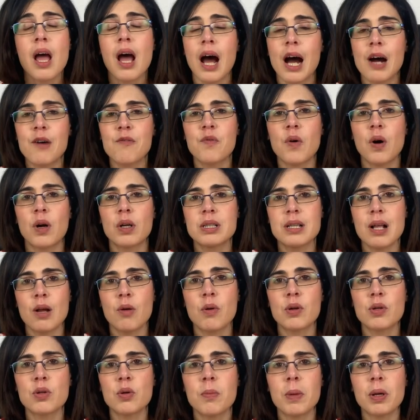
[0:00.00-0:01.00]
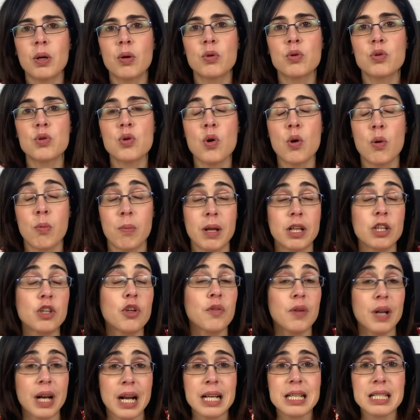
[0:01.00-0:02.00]
A volte quel nome e cognome
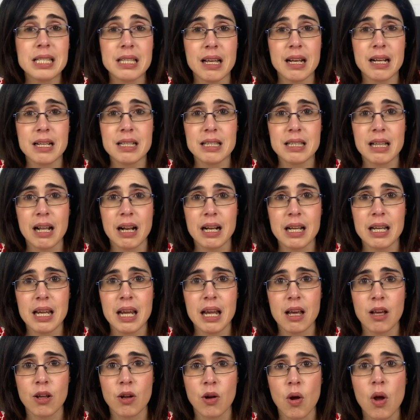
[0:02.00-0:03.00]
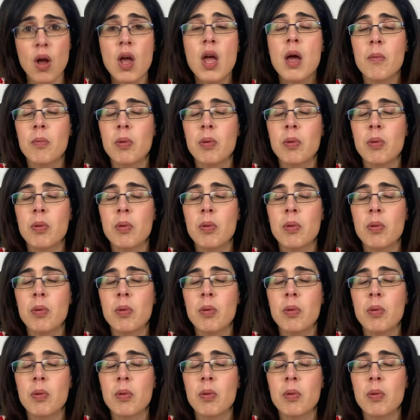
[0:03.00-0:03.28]
dovrà essere straniero,